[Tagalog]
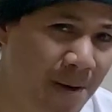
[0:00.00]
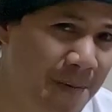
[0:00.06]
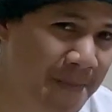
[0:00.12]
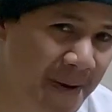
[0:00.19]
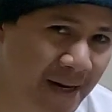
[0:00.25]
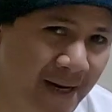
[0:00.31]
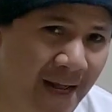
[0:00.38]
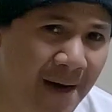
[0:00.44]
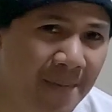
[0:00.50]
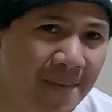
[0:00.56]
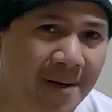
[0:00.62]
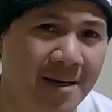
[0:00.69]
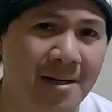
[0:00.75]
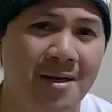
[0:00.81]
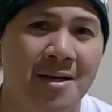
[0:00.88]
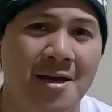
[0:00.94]
Company
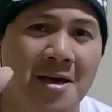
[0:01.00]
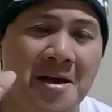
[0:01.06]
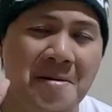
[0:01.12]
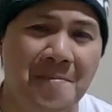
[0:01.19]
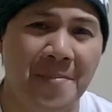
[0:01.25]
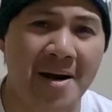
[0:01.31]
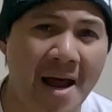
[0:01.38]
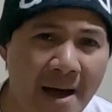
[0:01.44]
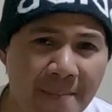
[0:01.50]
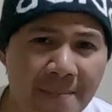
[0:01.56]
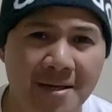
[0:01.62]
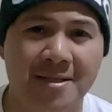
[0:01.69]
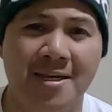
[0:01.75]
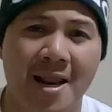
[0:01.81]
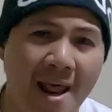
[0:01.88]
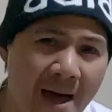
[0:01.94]
namin,
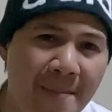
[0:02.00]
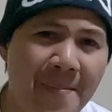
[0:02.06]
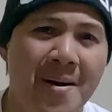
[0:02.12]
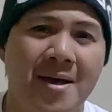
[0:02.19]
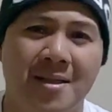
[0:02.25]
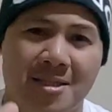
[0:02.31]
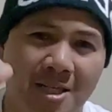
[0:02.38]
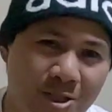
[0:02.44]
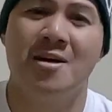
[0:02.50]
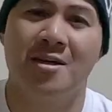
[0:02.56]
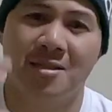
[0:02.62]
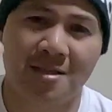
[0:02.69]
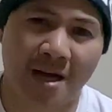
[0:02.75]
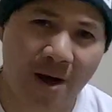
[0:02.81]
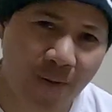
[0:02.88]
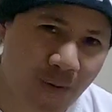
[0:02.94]
maraming salamat
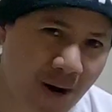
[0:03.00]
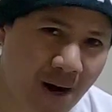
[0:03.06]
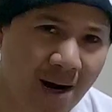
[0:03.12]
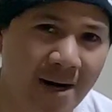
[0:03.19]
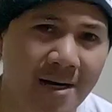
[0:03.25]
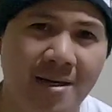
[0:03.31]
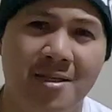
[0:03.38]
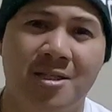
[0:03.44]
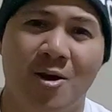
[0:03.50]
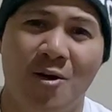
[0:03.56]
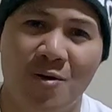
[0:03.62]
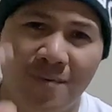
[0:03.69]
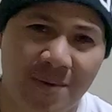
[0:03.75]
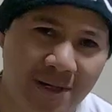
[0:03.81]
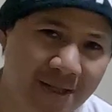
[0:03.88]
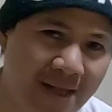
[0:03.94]
sa award, sa
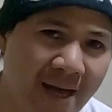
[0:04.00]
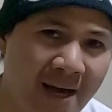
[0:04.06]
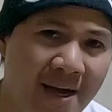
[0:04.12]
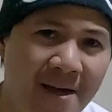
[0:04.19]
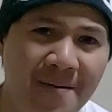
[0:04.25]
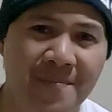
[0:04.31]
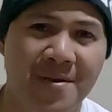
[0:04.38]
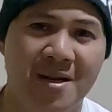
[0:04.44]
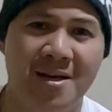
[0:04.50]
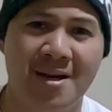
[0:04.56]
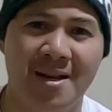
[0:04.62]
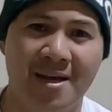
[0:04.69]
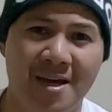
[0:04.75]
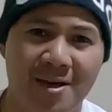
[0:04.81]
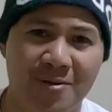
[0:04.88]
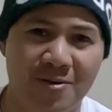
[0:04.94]
overtime na
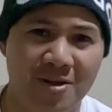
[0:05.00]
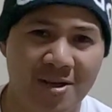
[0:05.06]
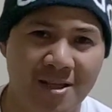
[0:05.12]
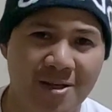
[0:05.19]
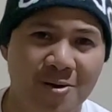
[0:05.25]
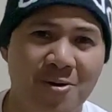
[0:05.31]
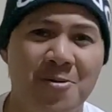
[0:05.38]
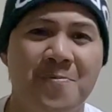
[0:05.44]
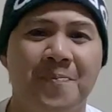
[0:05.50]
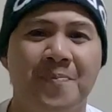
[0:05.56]
nilagay ko dito.